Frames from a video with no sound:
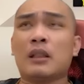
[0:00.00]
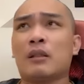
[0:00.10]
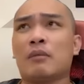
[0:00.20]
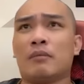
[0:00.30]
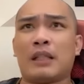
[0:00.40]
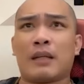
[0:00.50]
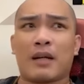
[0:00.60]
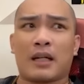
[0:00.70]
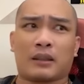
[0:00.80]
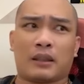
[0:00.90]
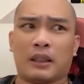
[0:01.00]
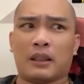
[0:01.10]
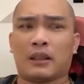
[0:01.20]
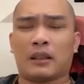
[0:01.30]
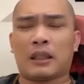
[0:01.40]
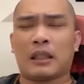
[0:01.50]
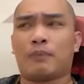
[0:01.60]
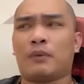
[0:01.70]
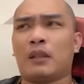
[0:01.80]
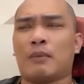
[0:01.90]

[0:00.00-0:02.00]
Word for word: nhà mạc thì thành lập từ năm